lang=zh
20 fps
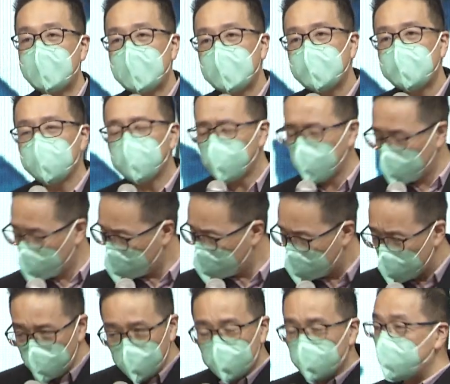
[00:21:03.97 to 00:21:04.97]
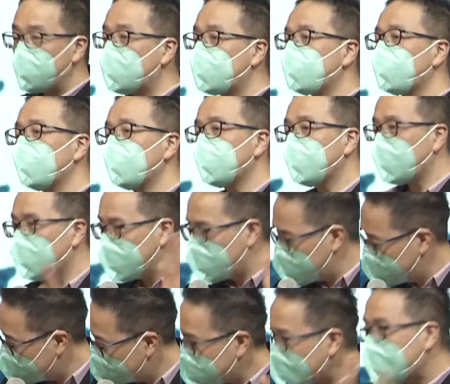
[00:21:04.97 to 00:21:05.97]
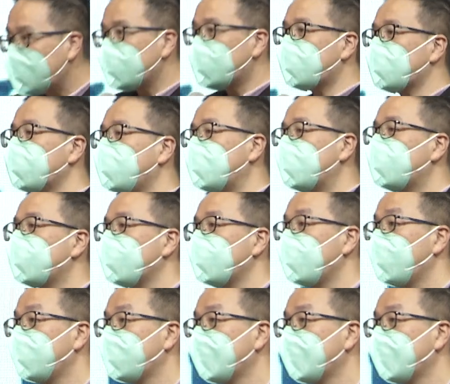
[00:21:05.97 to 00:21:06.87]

一天十五分钟、三十分钟，